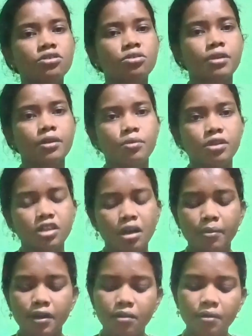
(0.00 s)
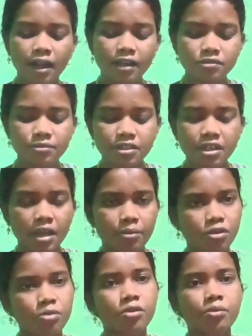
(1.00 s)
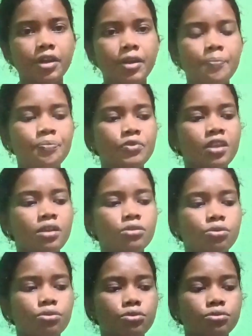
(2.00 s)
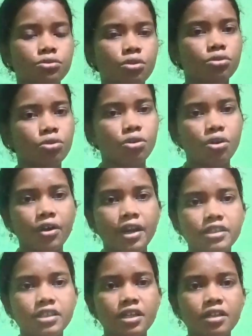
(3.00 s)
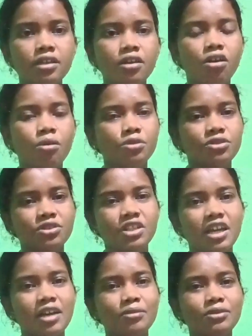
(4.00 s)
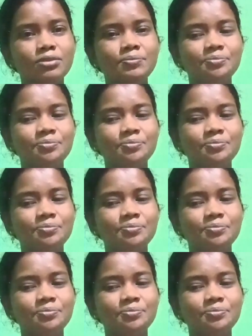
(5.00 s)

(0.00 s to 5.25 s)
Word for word: সবারই বলতে আমার আমার হাজব্যান্ডের এবং আমার মেয়ের তো কতগুলো হয়েছে অবশ্যই দেখাবো